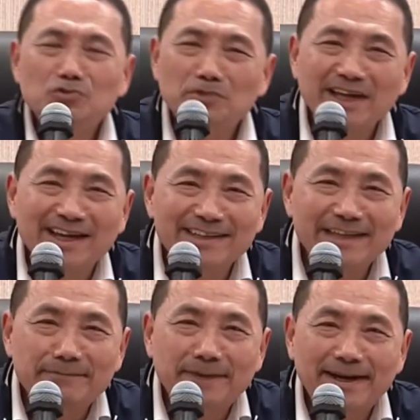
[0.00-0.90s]
有度
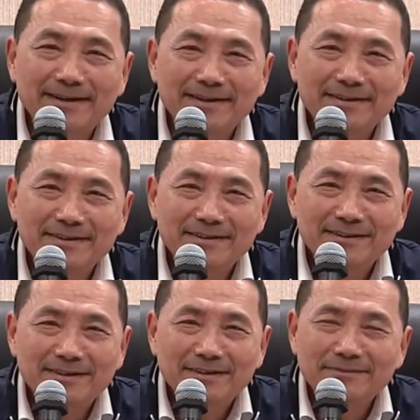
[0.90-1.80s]
量一点嘛？
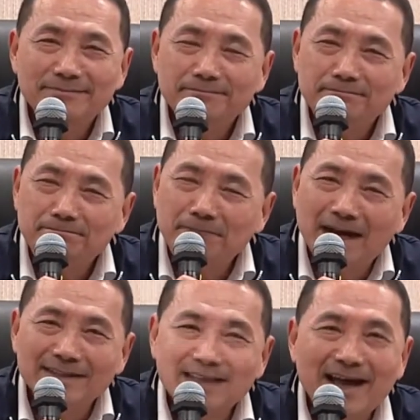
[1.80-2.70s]

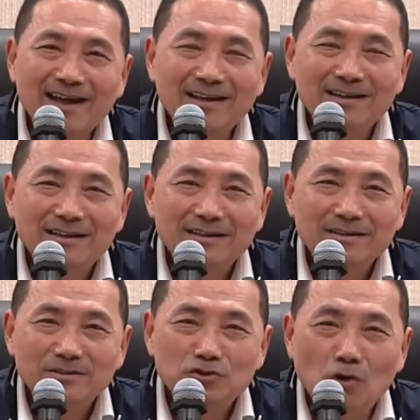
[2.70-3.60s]
把它
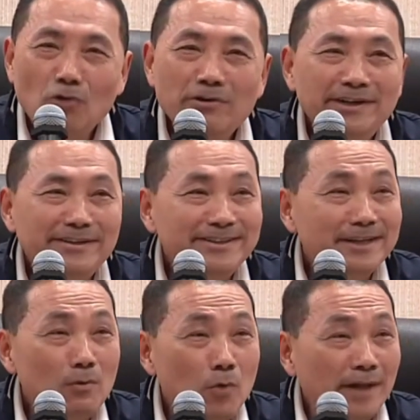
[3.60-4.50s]
融合，
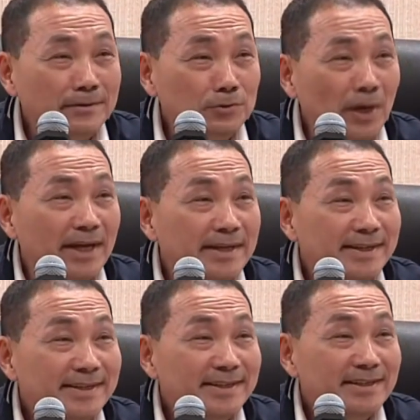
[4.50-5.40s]
有一些反
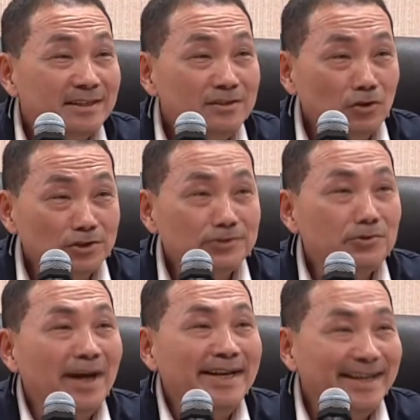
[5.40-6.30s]
对。又
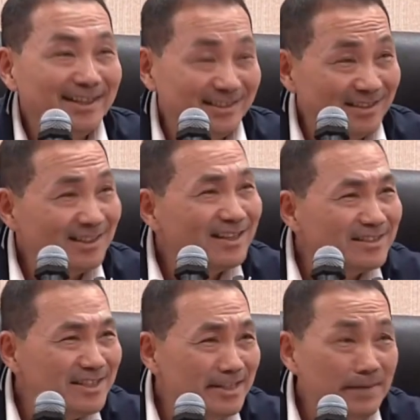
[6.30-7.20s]
是专业的人
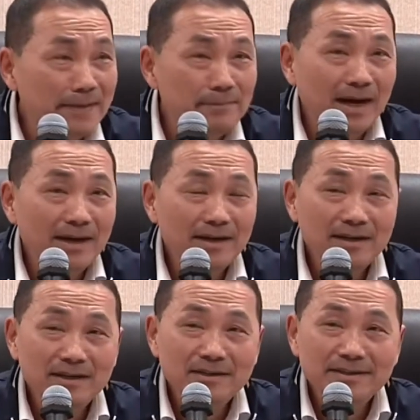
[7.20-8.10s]
在这里面嘛，
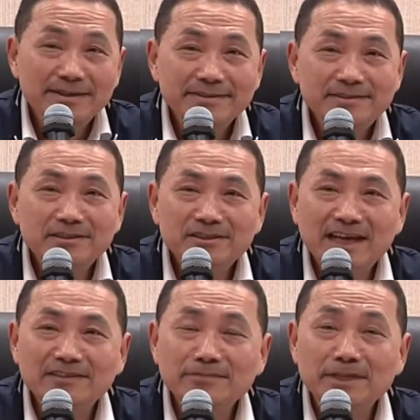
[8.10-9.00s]

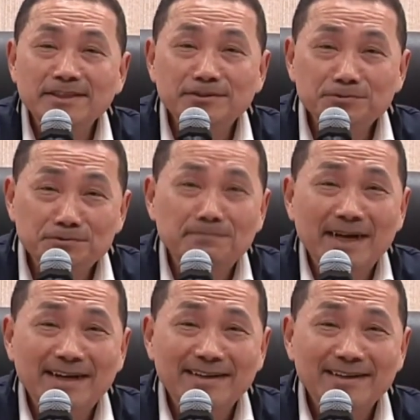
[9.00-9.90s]
这才是民主
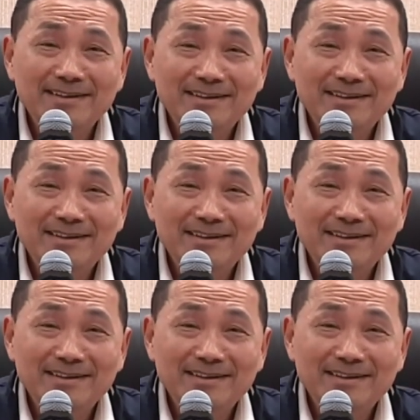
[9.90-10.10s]
嘛，